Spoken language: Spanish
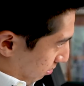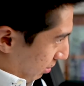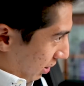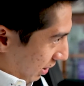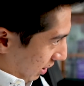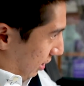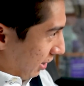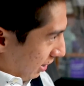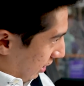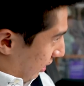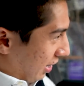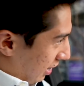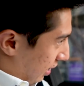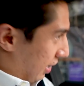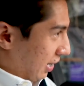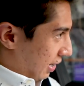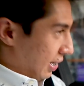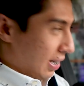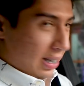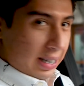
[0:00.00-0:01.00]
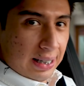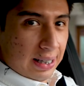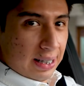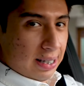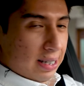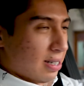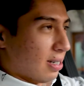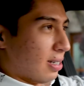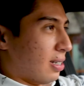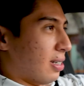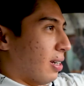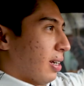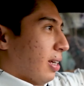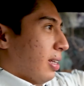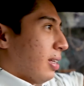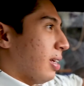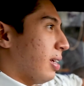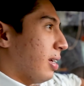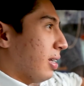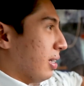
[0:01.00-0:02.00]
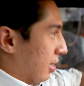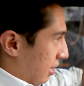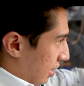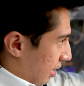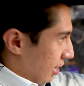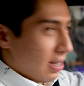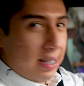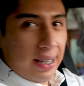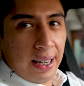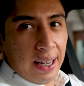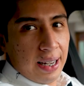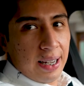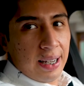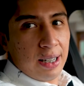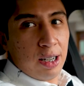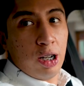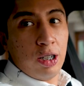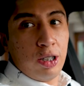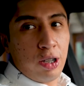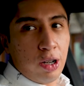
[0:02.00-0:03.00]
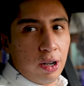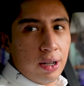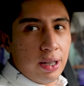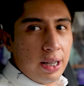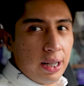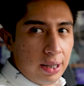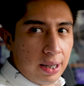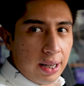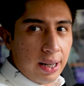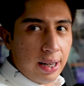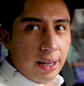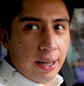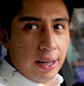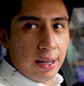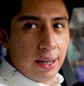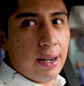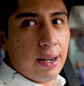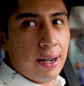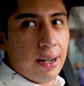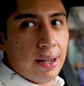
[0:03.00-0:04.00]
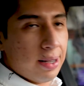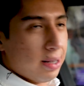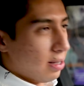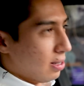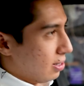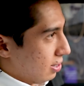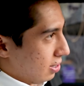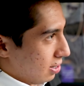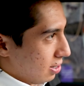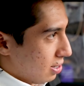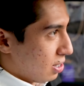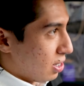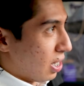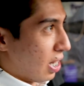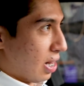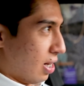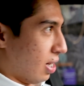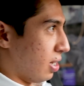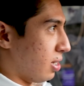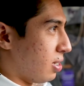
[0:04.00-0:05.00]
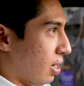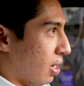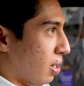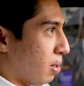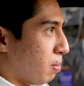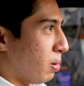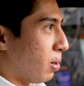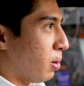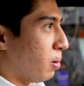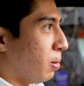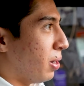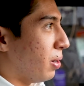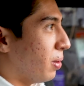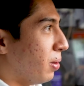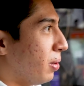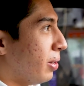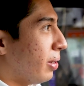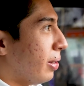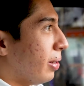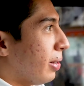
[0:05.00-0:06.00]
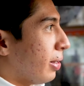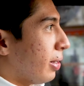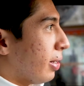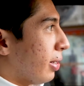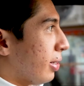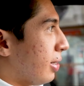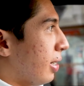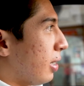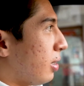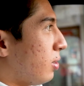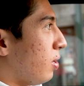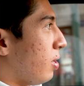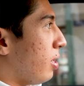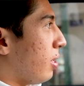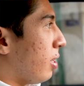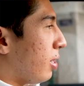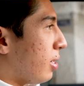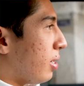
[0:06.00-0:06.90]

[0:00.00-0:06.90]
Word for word: pinche Kikis, entonces, dice. dice. No, solo dice. Redice. Redice, pero bueno, ya estoy